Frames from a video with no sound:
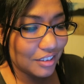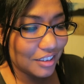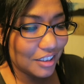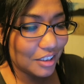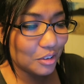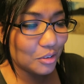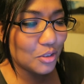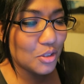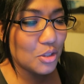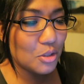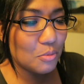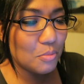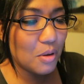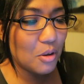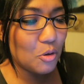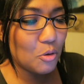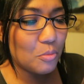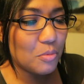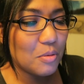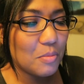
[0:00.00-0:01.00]
あと
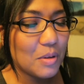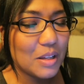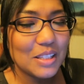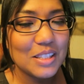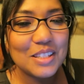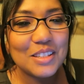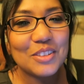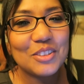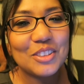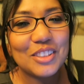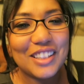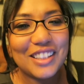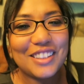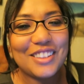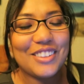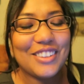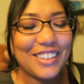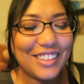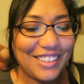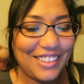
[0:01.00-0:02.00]
爪伸びますように
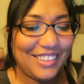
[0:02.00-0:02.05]
とか